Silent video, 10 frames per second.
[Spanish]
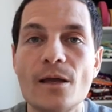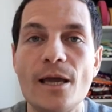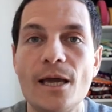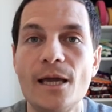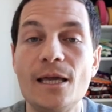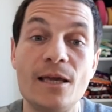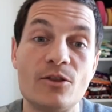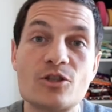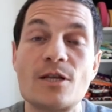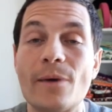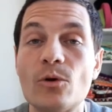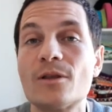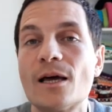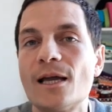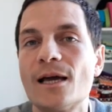Eh, y entonces me
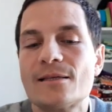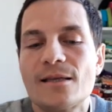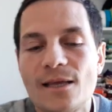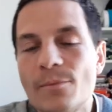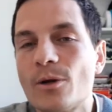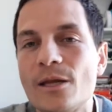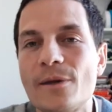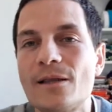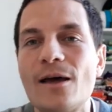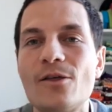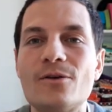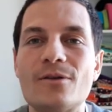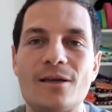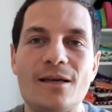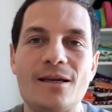gustaría ese tiempo
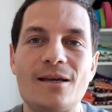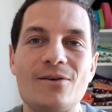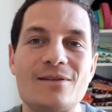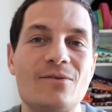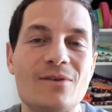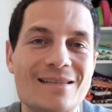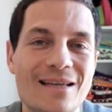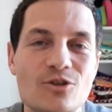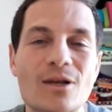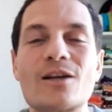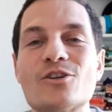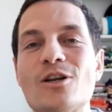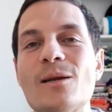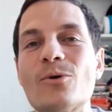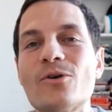limitado, eh, esas horas que
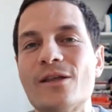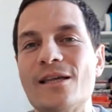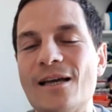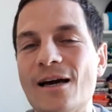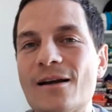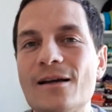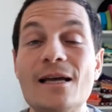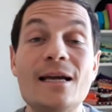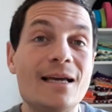yo le puedo dedicar,